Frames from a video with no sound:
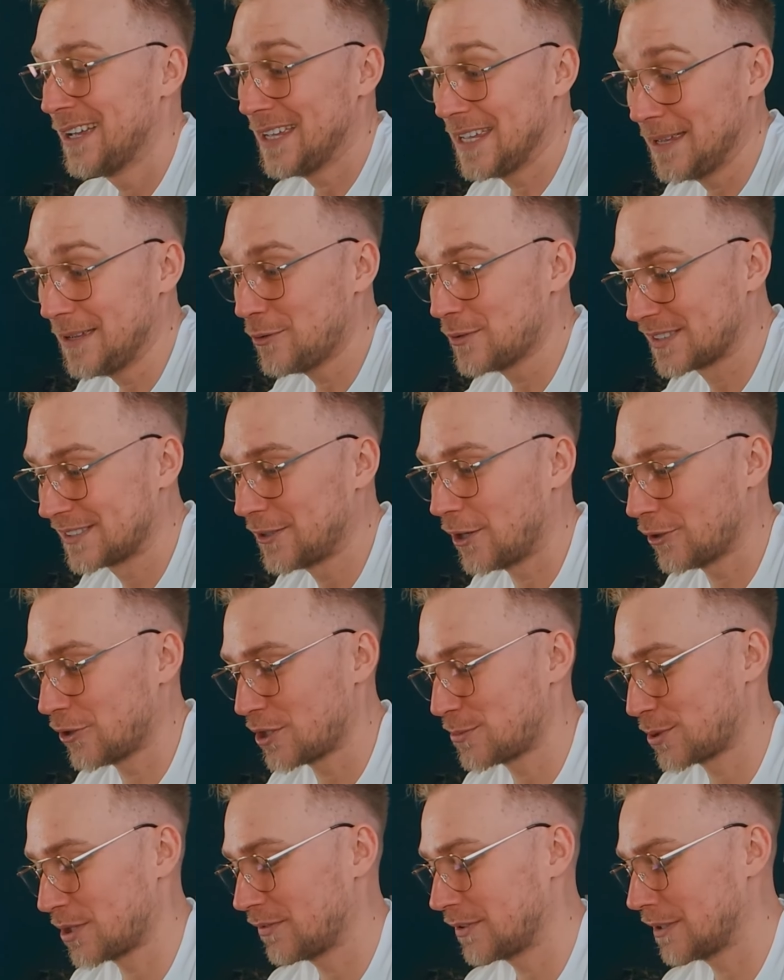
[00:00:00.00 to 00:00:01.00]
i
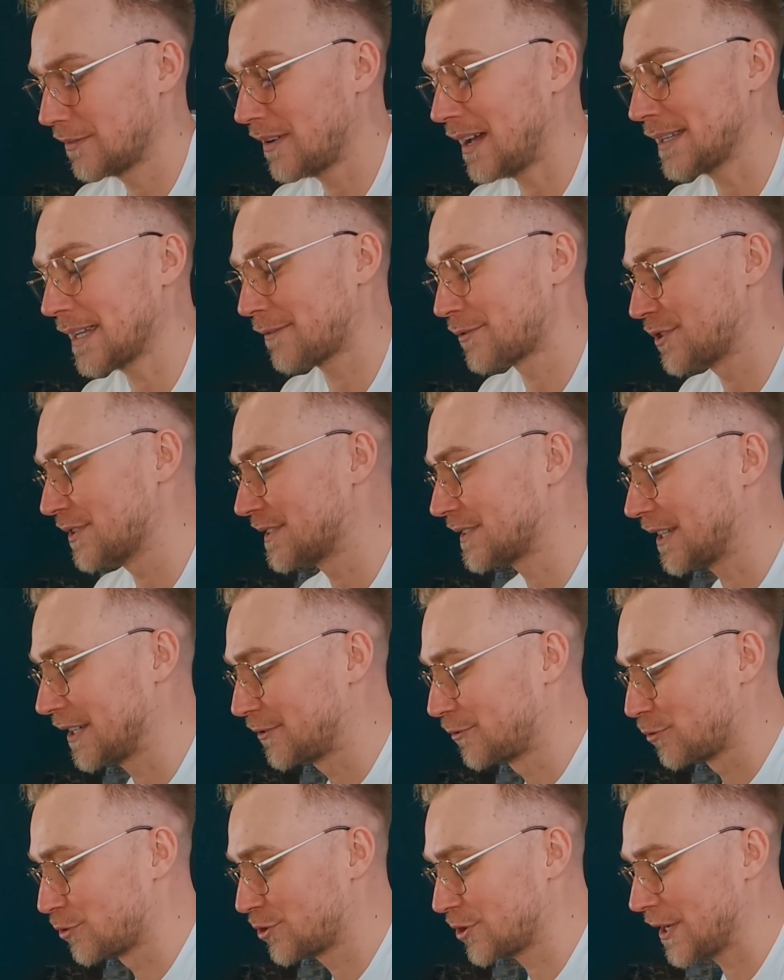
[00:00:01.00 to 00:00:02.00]
zdolność przewidywania wszystkich,
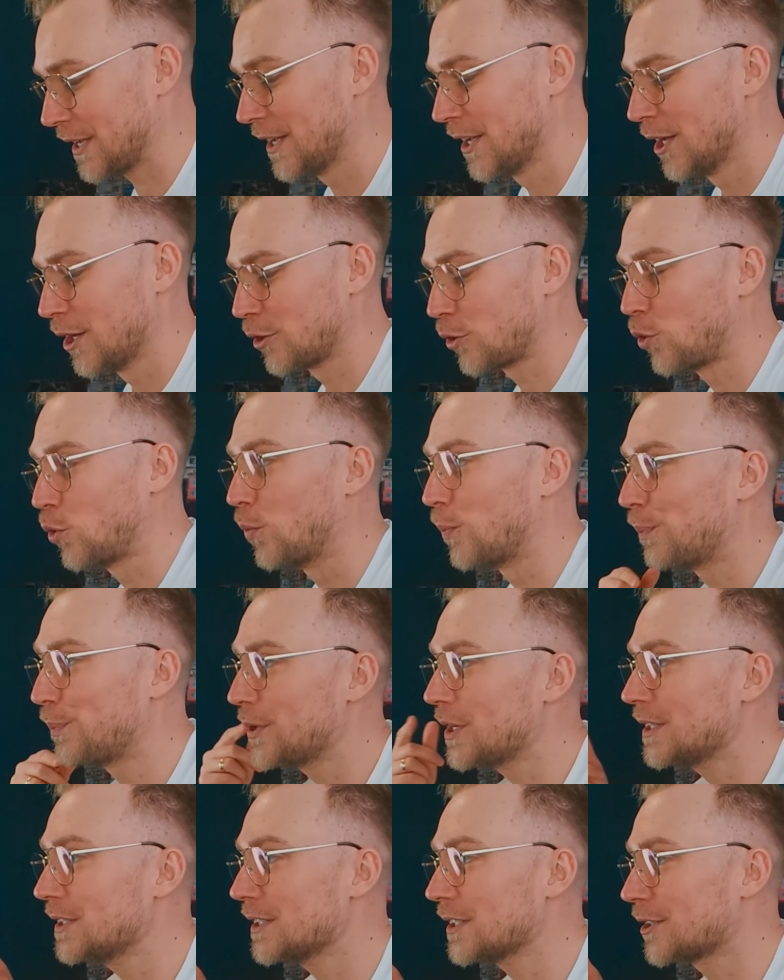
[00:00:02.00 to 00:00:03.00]
którzy
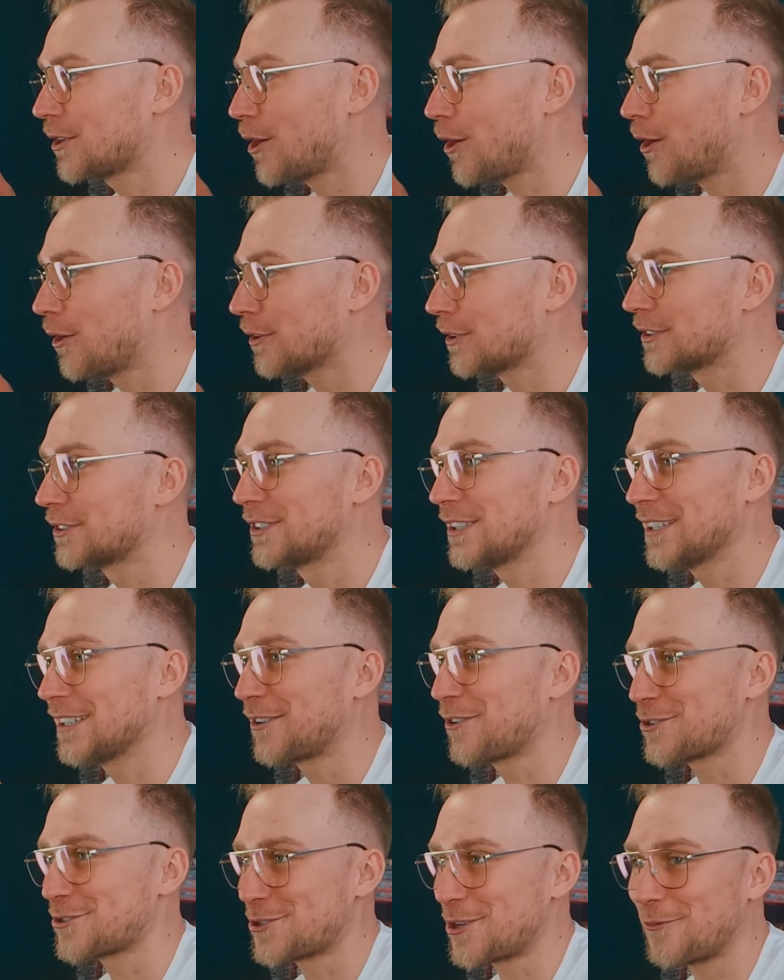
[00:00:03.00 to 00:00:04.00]
kupili go, gdy
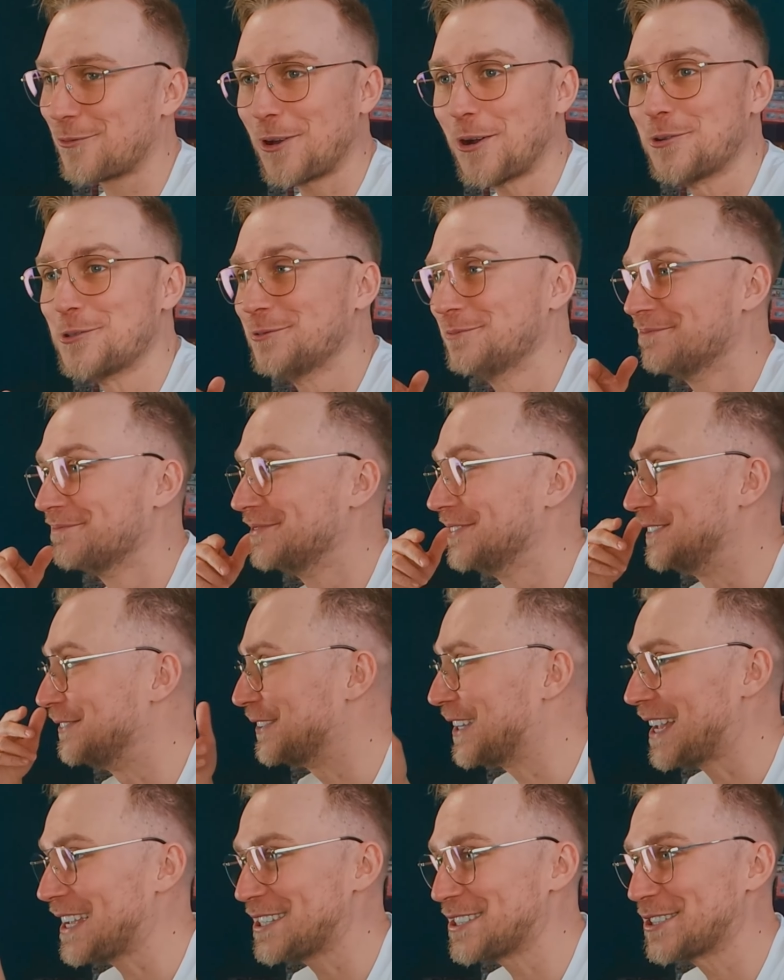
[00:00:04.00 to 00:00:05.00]
kosztował
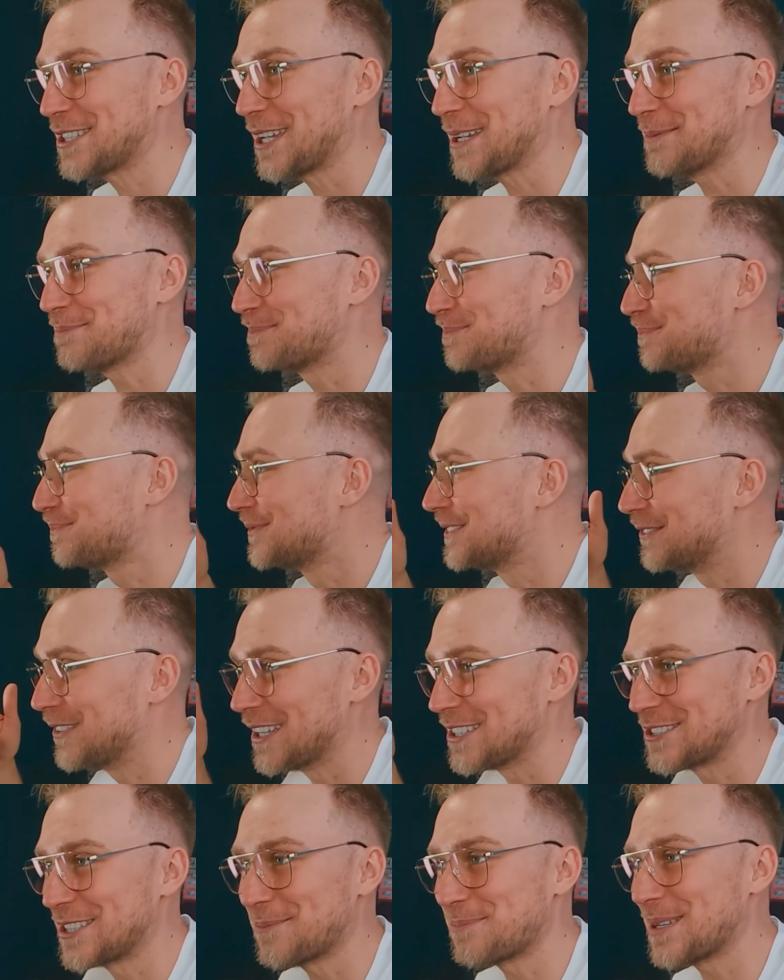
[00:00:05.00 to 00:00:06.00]
200
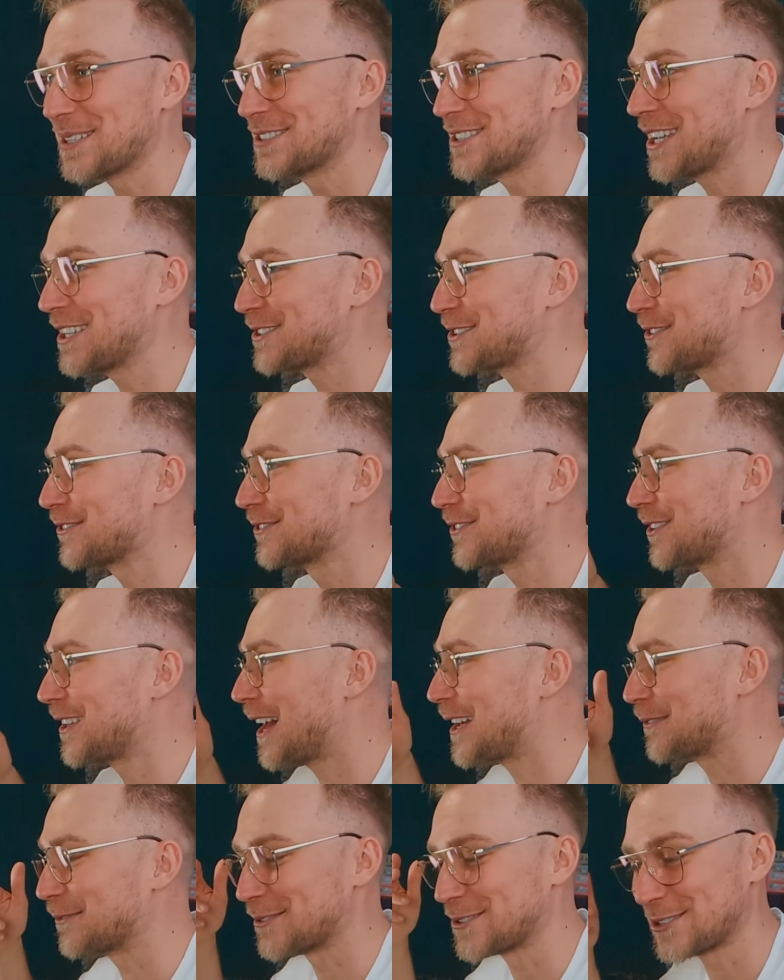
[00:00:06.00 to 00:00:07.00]
250
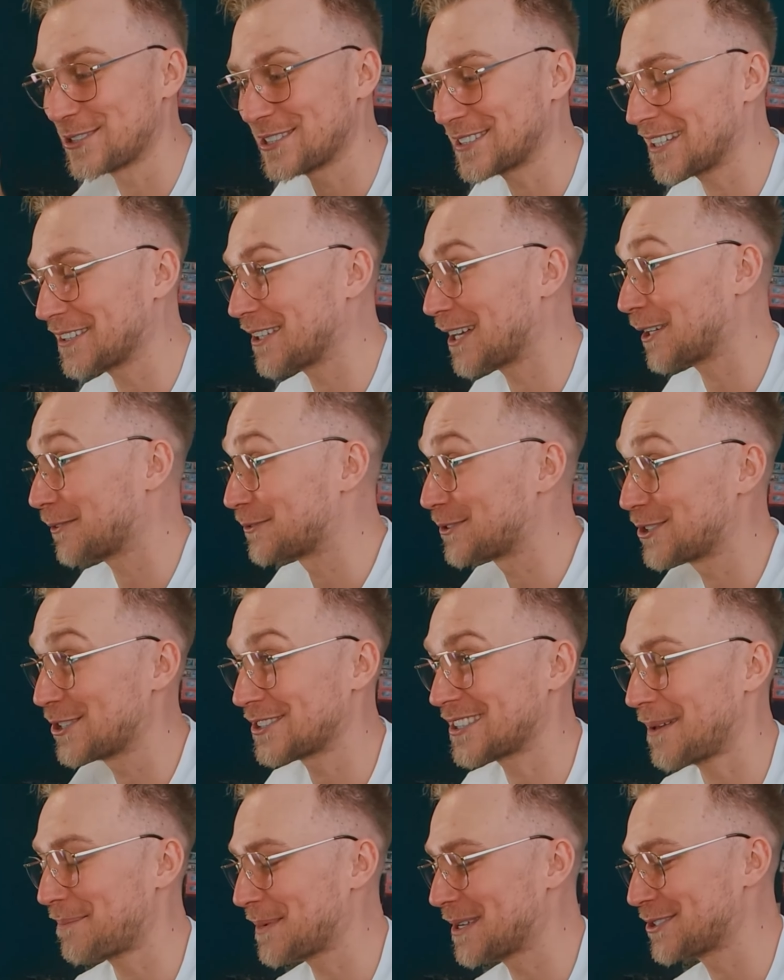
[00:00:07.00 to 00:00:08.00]
dolarów, 300 dolarów,
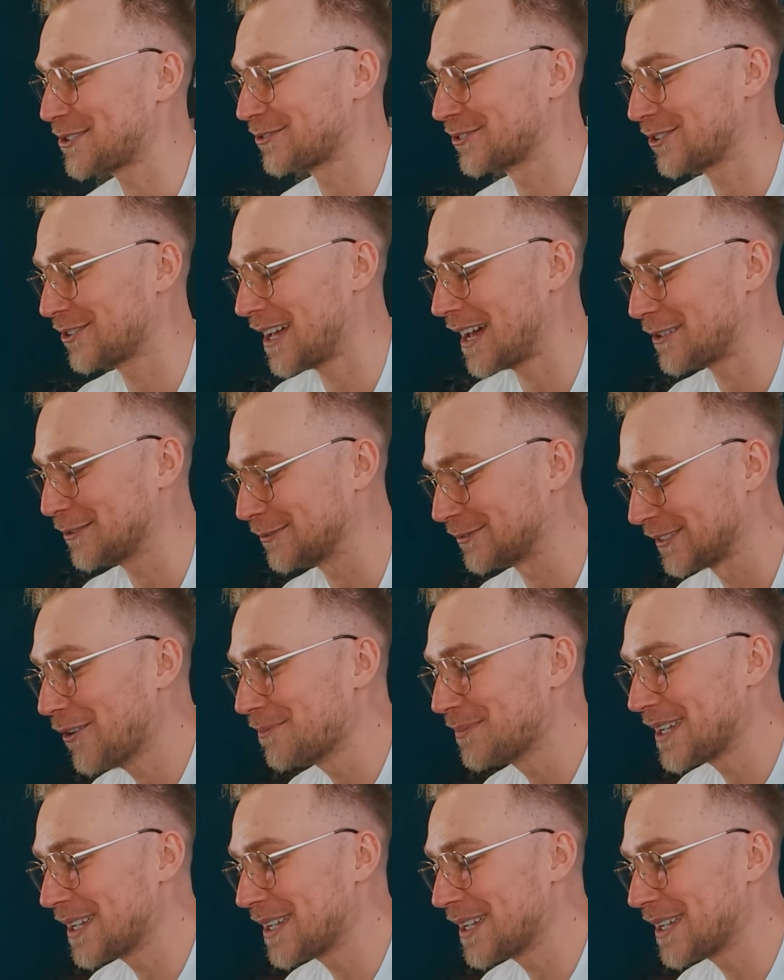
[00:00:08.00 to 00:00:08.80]
350 dolarów.